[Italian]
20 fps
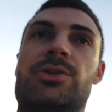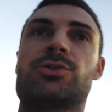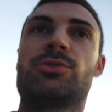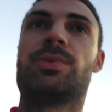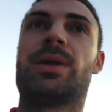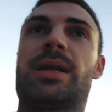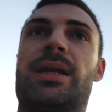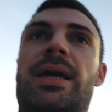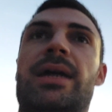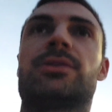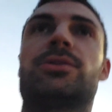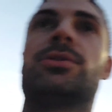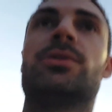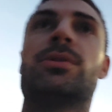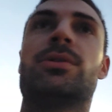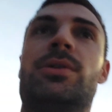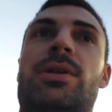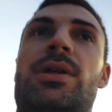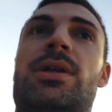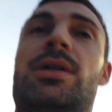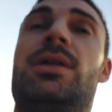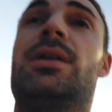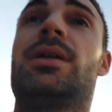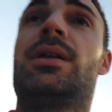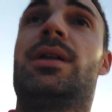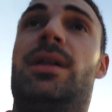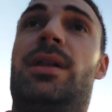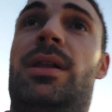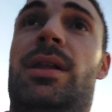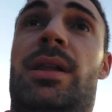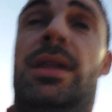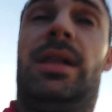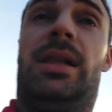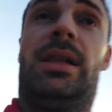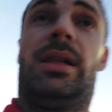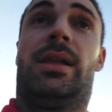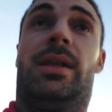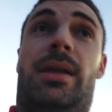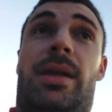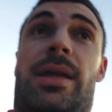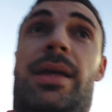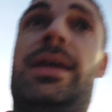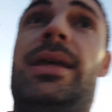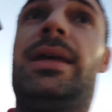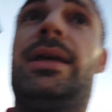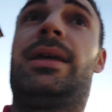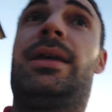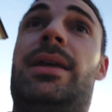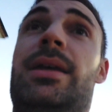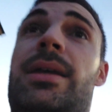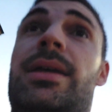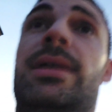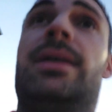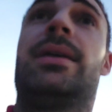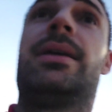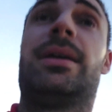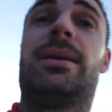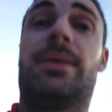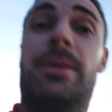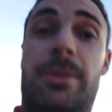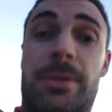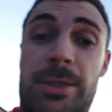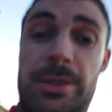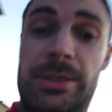sul mercato e